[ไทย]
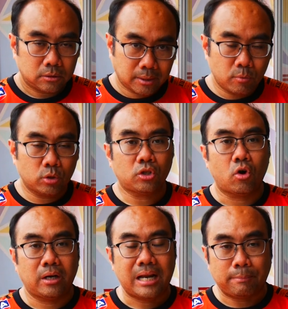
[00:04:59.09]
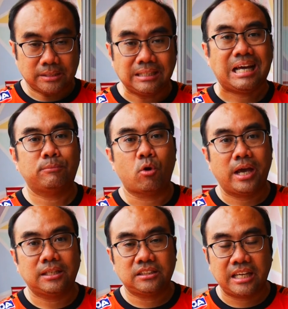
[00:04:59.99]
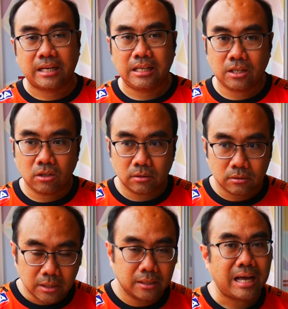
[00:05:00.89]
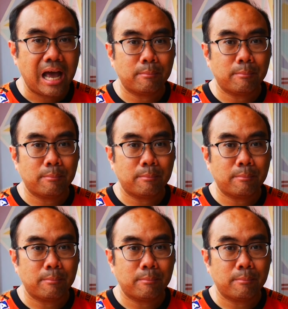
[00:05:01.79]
สโมสรระดับชั้นนำของเอเชียที่ต้องเดินทาง